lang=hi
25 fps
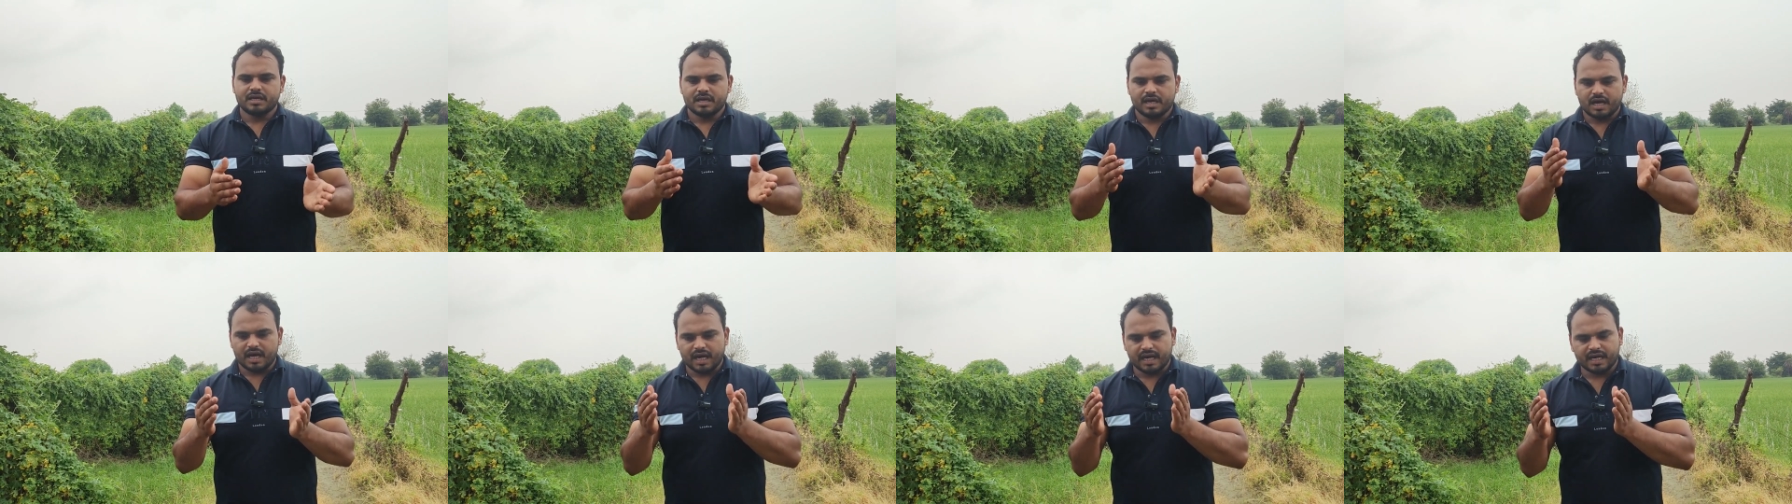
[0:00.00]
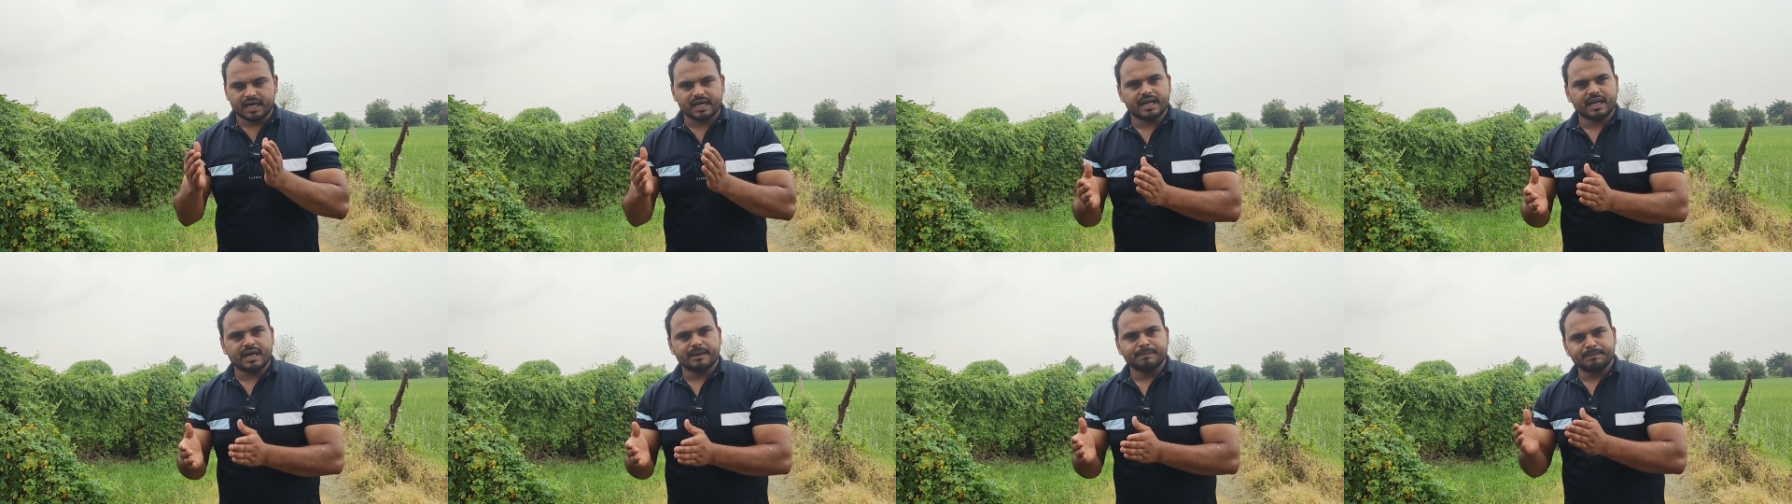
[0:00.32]

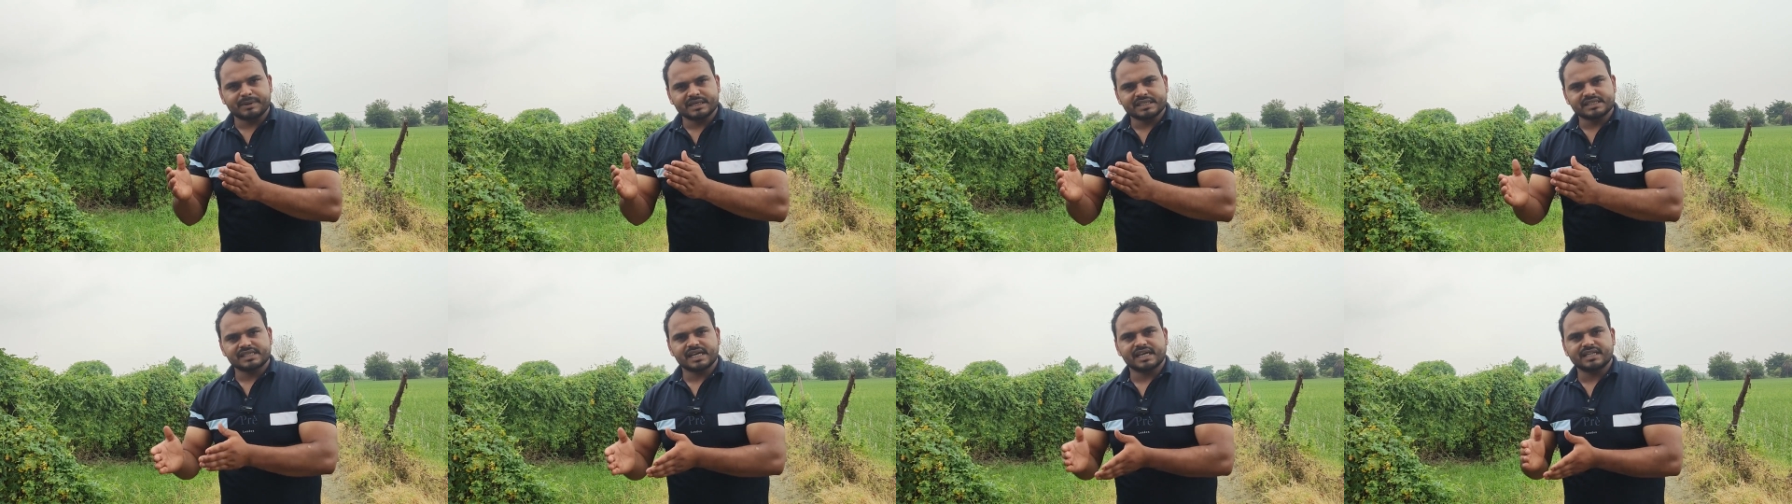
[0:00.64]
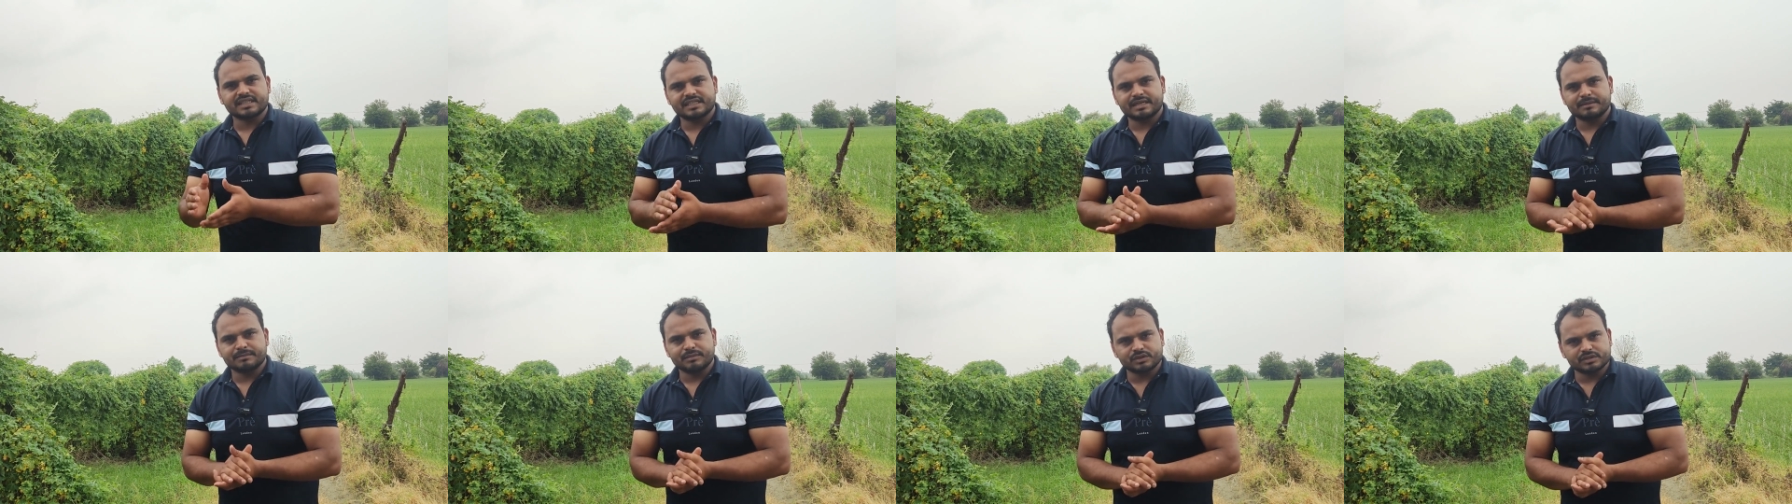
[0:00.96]
अगर आप बरसात
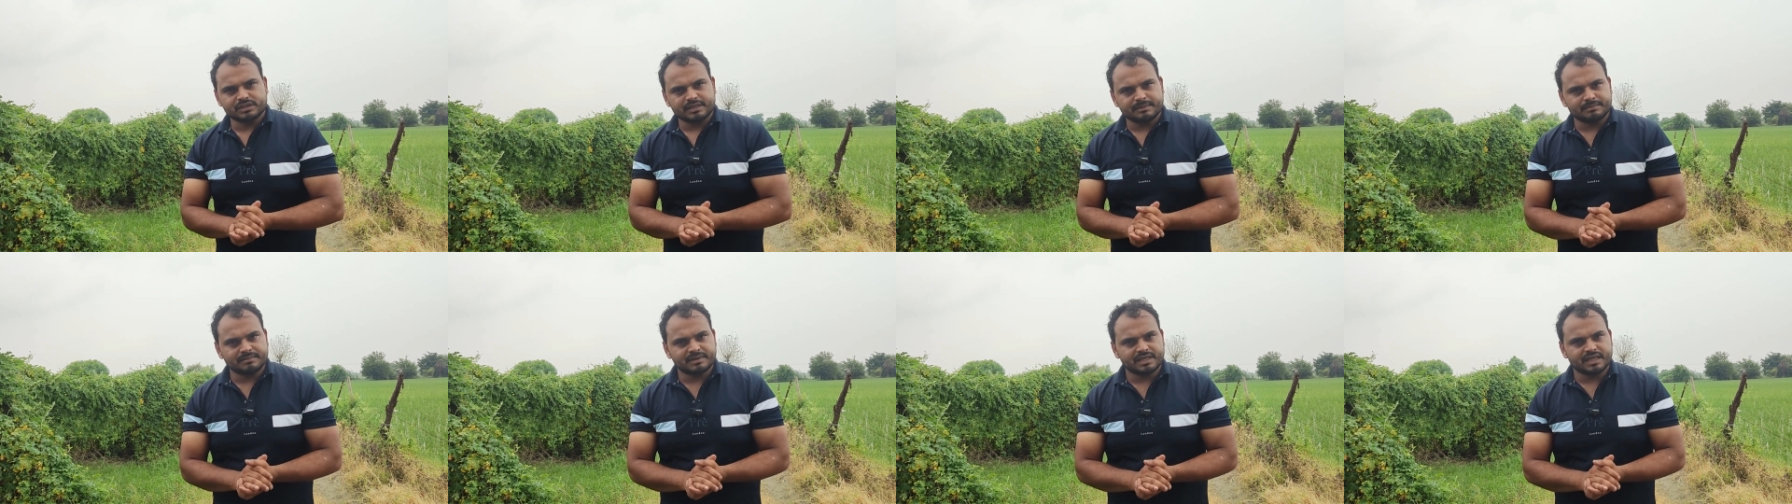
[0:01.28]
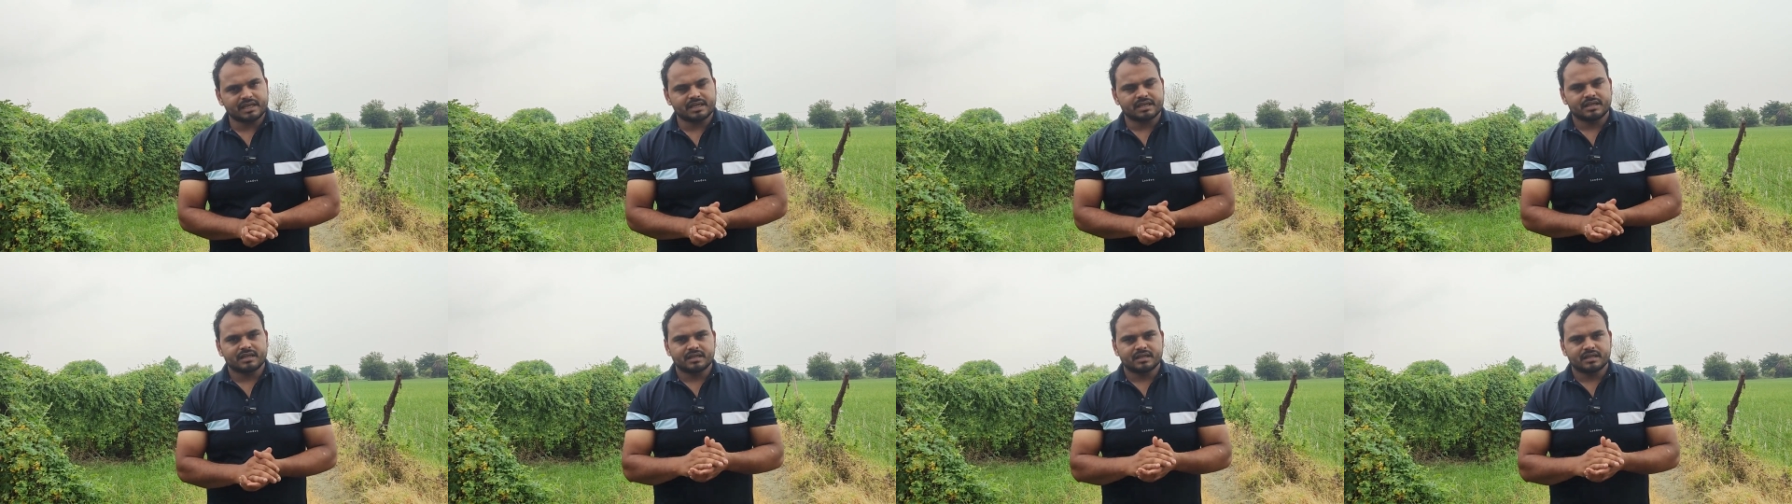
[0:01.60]
के मौसम में